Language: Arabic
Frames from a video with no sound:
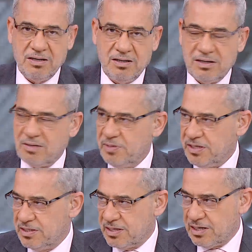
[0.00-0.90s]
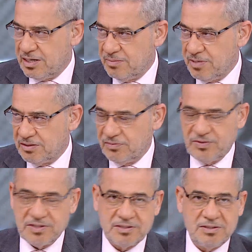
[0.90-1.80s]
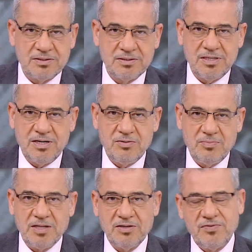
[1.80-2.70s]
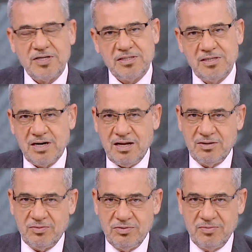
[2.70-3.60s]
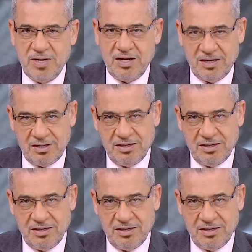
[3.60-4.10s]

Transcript: آه، ربي يعينك علي بعد الفاصل لأن بعد الفاصل راح نكون مع